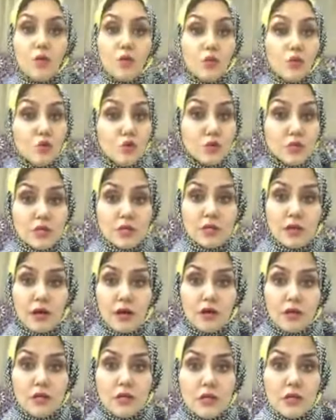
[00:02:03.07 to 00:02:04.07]
او جوزك
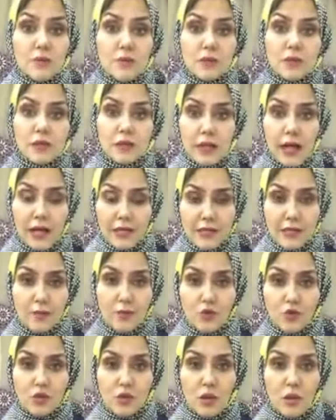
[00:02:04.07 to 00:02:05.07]
خطيبك الحد
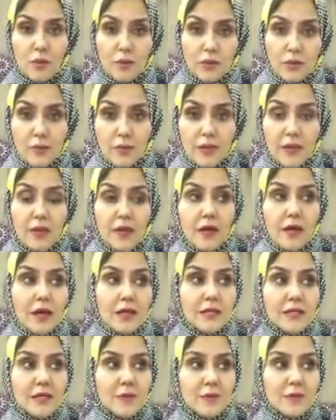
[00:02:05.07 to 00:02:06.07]
المرتبطه بيه
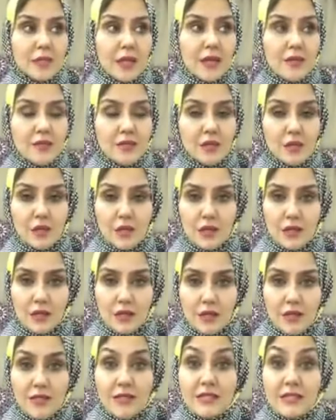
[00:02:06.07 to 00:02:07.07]
ان انت بتقدريه
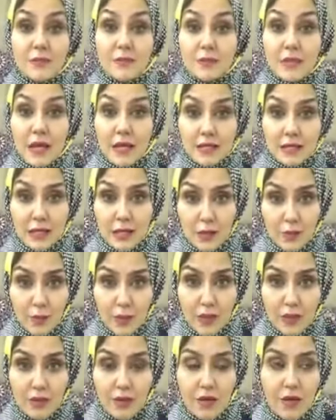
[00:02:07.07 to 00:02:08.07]
ان انت
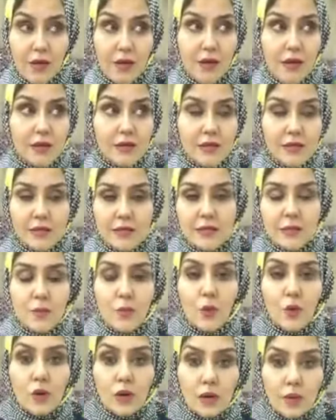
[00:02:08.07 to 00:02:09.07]
بتحترميه ان انت
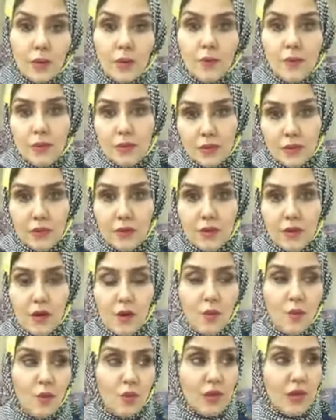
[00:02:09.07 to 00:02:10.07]
معجبه بيه
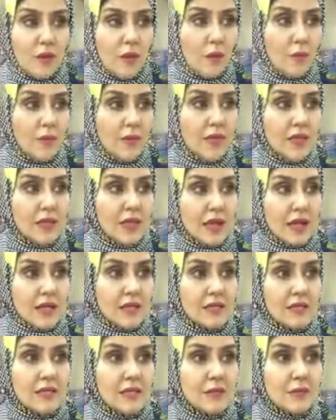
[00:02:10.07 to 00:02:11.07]
معجبه بيه
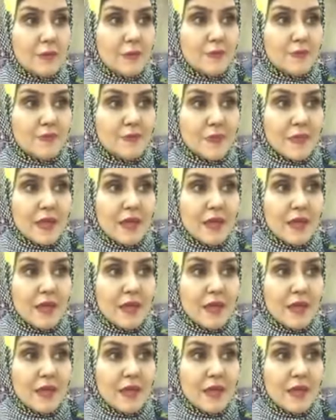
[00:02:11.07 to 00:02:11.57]
يعني